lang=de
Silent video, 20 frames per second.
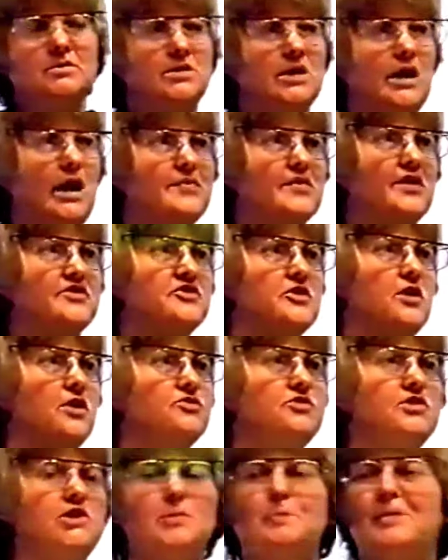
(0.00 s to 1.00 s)
Die anderen sind auch
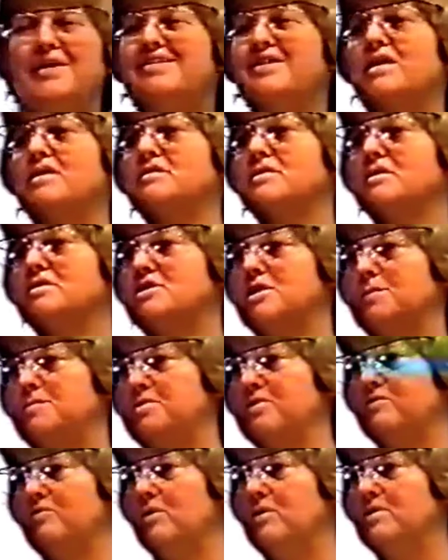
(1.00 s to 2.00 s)
die, die
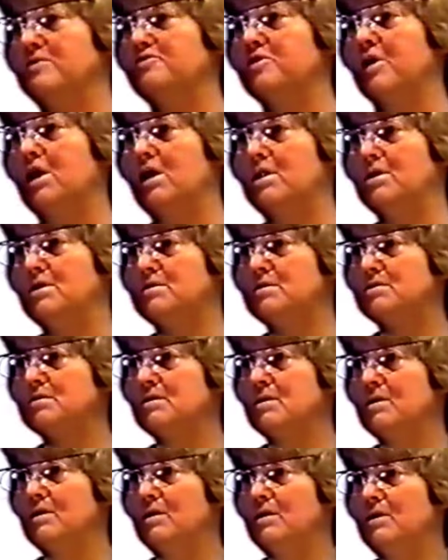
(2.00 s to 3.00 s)
Patentrezepte wollen für
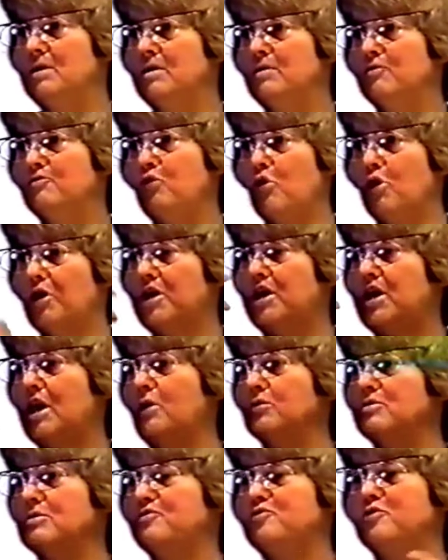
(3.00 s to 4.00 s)
alles.
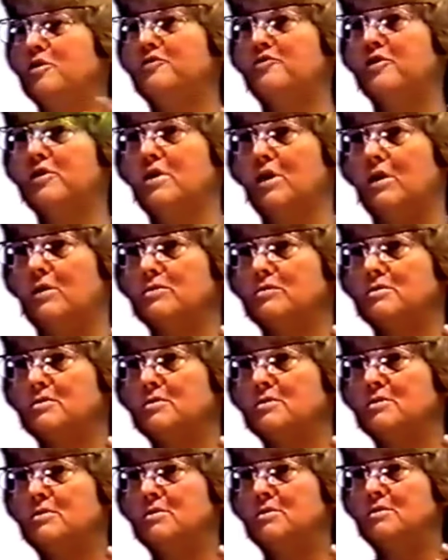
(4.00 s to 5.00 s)
Vorgekaut und vorverdaut.
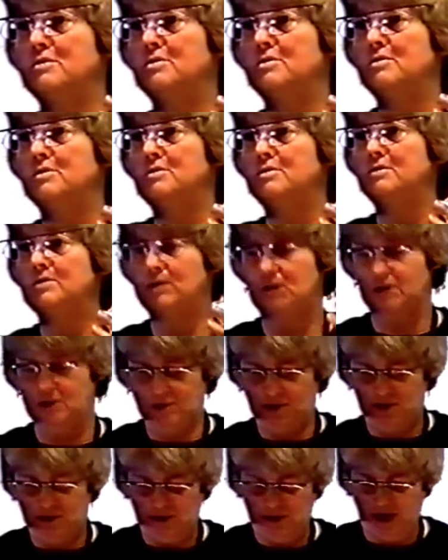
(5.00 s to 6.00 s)
Hm?